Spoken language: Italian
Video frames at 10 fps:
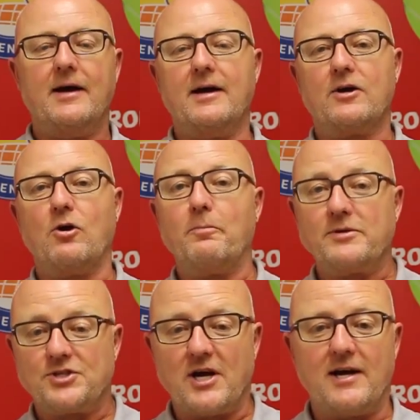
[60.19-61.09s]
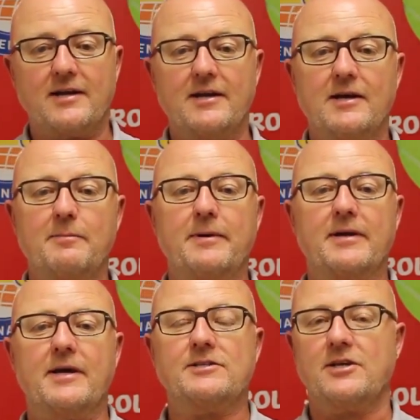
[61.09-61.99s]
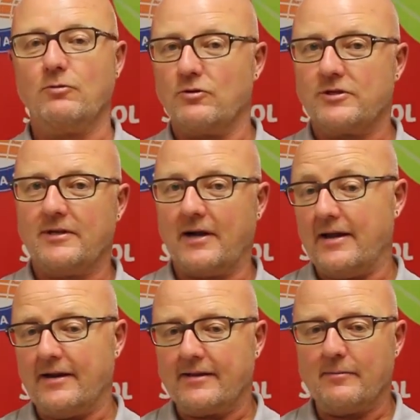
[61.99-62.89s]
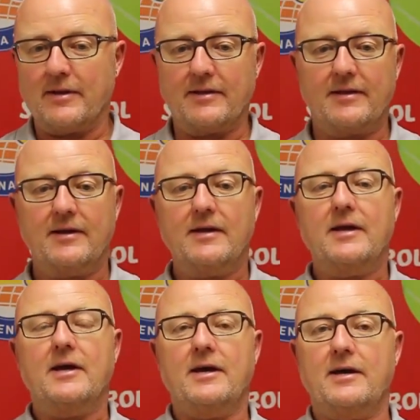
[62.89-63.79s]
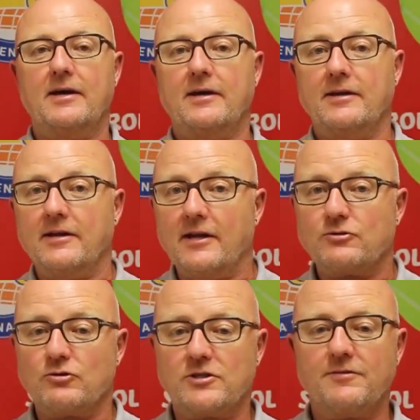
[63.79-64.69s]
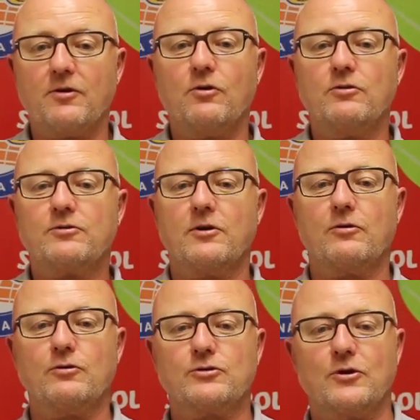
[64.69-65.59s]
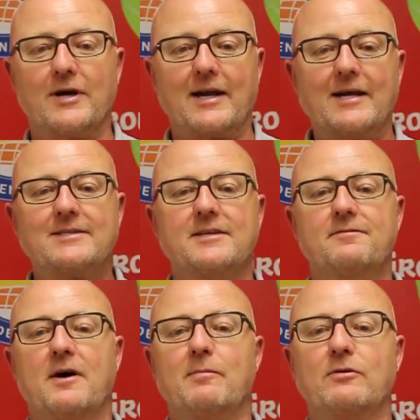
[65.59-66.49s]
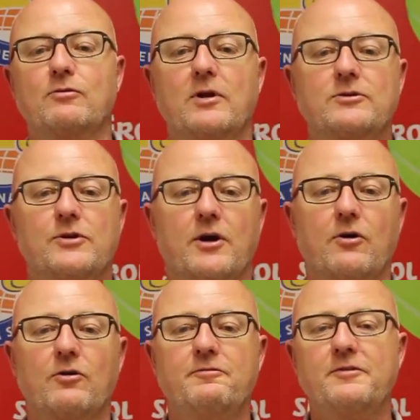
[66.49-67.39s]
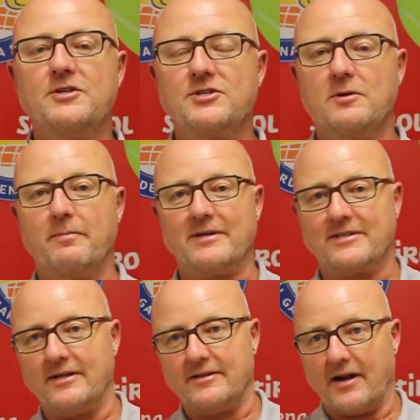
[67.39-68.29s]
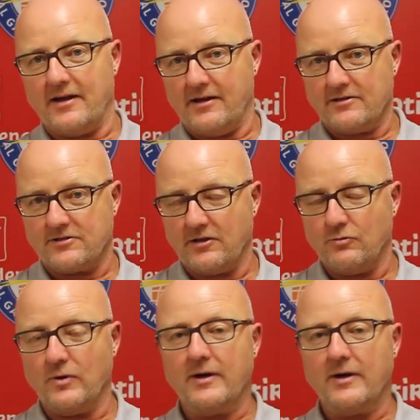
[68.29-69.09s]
eh, Copejan per 6-1-6-3 nettamente e nel successivo incontro il russo Karatsev ha battuto l'austriaco Fischer per 6-3-6-2.